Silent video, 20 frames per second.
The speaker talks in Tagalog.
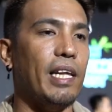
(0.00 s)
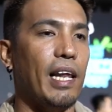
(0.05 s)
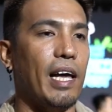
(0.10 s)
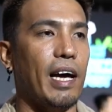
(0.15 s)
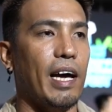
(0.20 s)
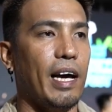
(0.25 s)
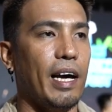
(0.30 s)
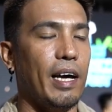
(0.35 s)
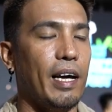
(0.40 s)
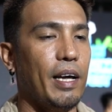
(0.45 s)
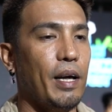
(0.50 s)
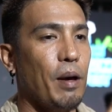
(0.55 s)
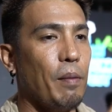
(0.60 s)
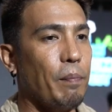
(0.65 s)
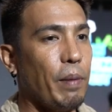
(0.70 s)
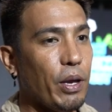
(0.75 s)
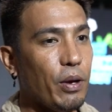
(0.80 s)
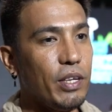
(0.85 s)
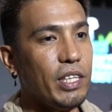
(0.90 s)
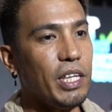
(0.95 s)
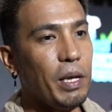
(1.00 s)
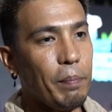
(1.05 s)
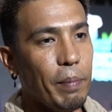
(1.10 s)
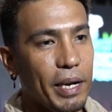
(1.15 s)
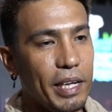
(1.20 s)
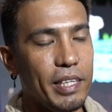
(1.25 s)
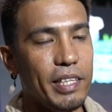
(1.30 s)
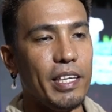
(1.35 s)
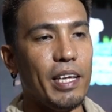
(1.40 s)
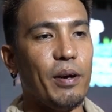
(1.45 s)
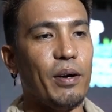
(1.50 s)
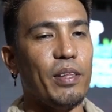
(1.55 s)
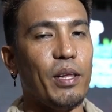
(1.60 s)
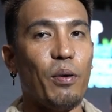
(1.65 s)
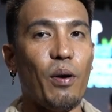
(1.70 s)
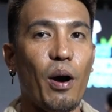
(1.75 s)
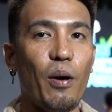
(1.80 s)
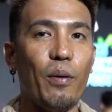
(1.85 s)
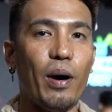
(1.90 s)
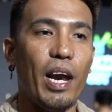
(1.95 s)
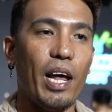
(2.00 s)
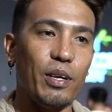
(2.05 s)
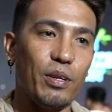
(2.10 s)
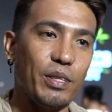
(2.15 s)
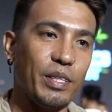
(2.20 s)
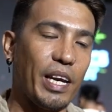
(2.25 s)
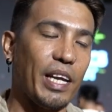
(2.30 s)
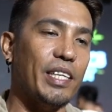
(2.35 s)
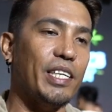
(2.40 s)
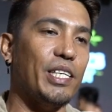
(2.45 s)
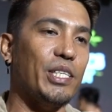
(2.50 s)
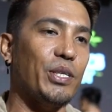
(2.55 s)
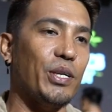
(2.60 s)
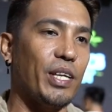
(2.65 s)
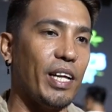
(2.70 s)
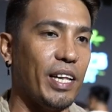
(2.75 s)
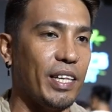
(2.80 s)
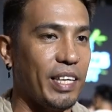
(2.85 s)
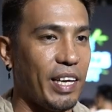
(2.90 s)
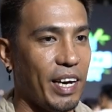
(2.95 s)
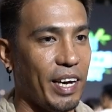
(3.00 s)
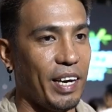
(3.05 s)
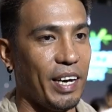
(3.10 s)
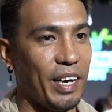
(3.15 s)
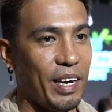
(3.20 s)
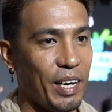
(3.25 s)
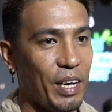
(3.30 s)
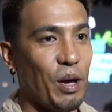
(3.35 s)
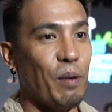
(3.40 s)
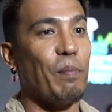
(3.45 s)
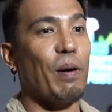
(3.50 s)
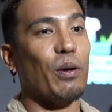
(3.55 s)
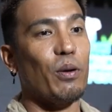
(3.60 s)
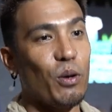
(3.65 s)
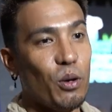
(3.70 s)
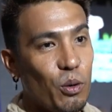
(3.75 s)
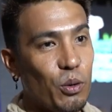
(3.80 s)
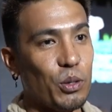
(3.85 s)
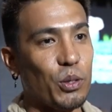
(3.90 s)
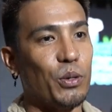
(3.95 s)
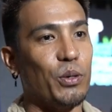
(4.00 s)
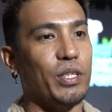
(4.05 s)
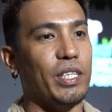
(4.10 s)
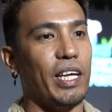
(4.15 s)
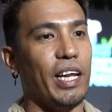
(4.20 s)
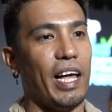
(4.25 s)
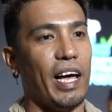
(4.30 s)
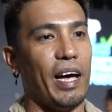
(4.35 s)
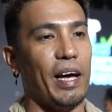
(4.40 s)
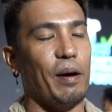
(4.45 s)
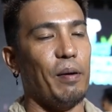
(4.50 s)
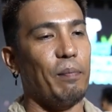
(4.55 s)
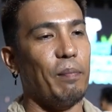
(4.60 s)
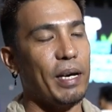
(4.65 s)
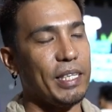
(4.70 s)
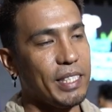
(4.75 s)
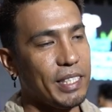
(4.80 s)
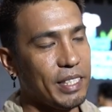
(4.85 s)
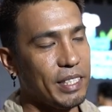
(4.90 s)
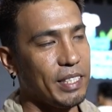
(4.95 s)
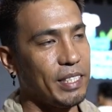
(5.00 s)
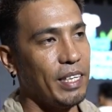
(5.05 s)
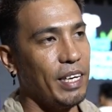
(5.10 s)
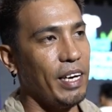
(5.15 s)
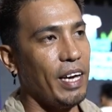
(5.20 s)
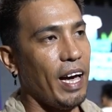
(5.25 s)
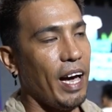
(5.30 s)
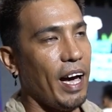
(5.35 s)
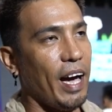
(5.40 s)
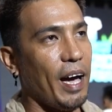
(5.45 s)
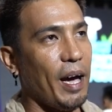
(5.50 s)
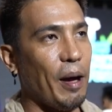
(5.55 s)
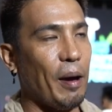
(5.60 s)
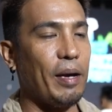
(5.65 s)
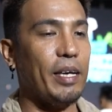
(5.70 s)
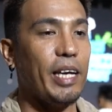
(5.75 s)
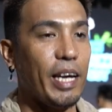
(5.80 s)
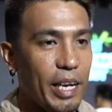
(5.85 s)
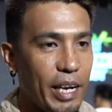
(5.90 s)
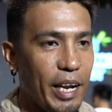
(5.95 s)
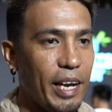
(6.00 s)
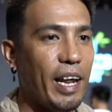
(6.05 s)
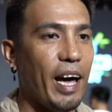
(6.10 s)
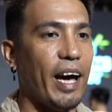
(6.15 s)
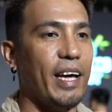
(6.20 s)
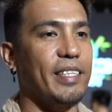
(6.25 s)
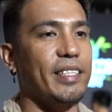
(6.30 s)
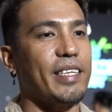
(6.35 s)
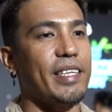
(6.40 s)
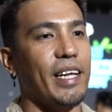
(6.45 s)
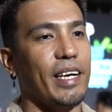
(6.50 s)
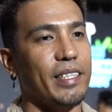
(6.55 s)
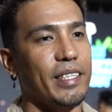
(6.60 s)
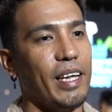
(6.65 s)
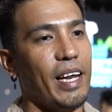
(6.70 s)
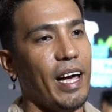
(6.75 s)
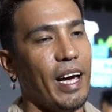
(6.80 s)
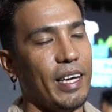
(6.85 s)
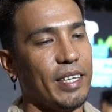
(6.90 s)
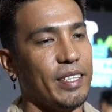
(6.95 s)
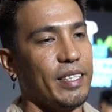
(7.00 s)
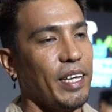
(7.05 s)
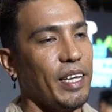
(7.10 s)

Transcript: sila, pero hindi pa rin nawawala yung traditional na pagluluto nila. Mas uh, in-enhance lang nila at